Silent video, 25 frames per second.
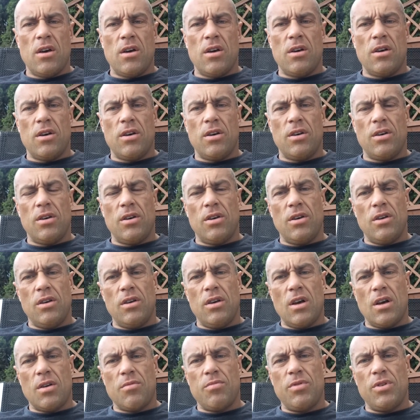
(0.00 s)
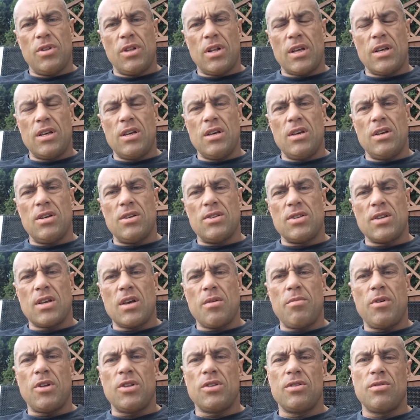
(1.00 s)
E, jakby taki
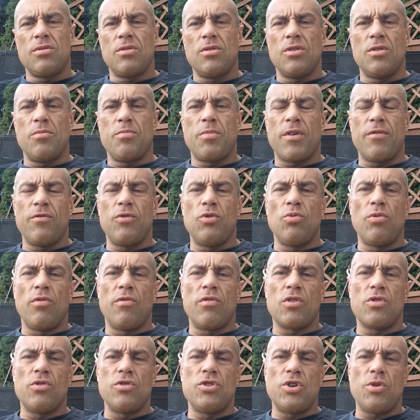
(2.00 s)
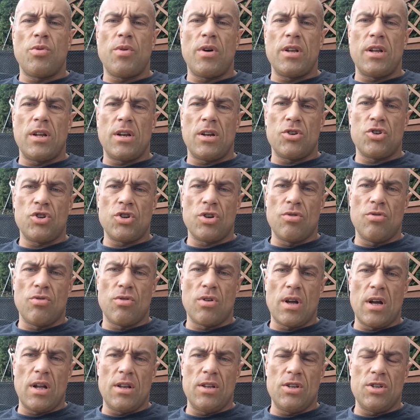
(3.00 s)
schemat e, prawidłowego działania naszego
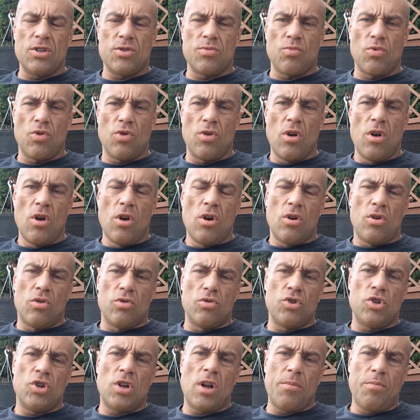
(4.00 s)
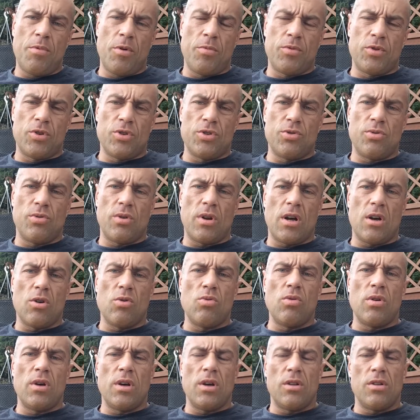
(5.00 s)
organizmu. On źle po prostu
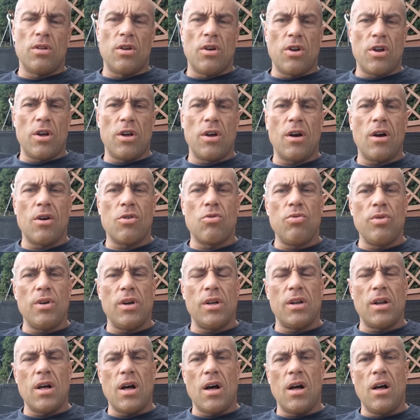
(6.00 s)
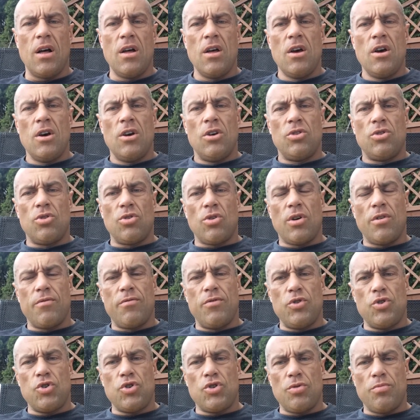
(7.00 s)
reaguje, reaguje na trochę
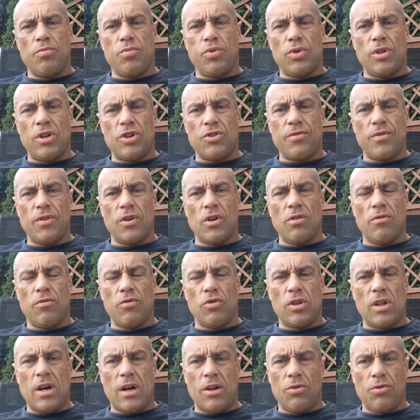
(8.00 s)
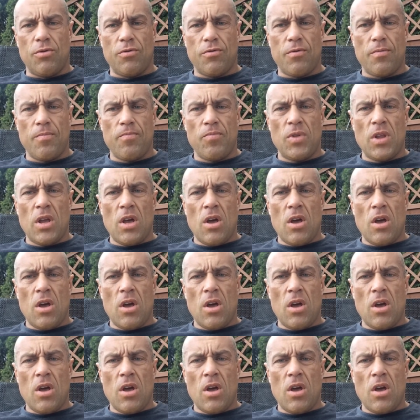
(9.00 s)
wyższą podaż węglowodanów.